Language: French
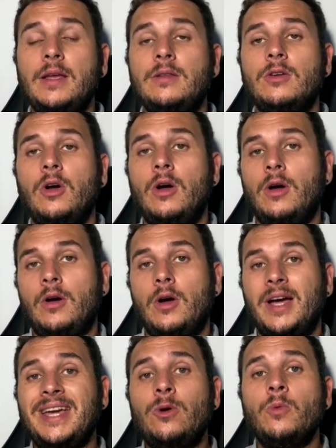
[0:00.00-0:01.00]
euh,
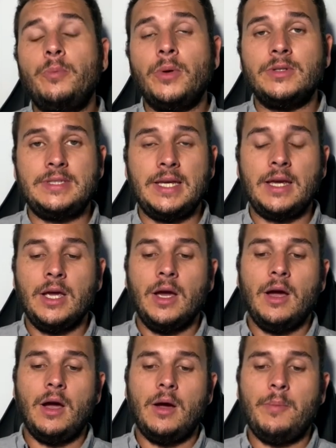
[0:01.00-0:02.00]
récompensé
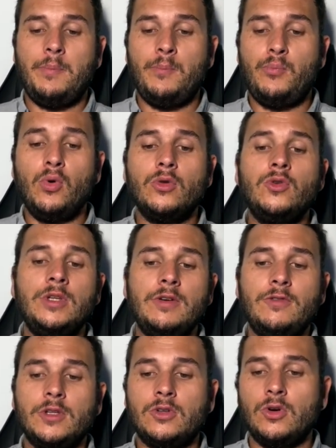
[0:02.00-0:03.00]
euh, pour donner
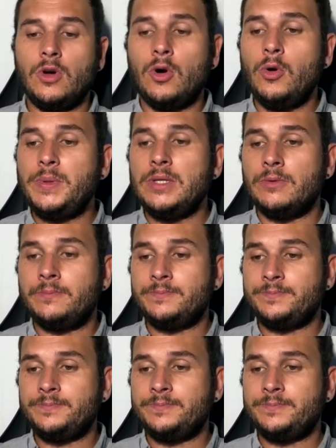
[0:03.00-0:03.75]
votre opinion.